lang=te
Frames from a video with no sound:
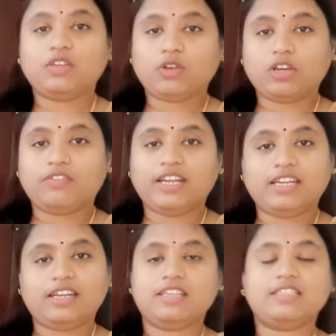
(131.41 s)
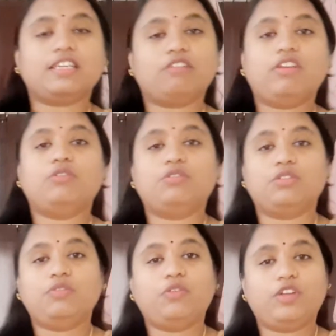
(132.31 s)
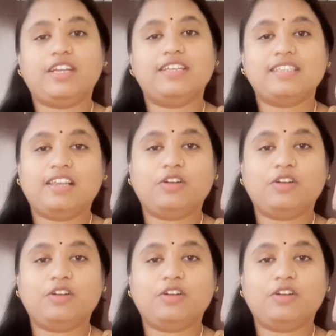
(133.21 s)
ఒక ఫైవ్ టెన్ డేస్ ఎక్కువే అవుతుంది ఫార్టీ డేస్ అలా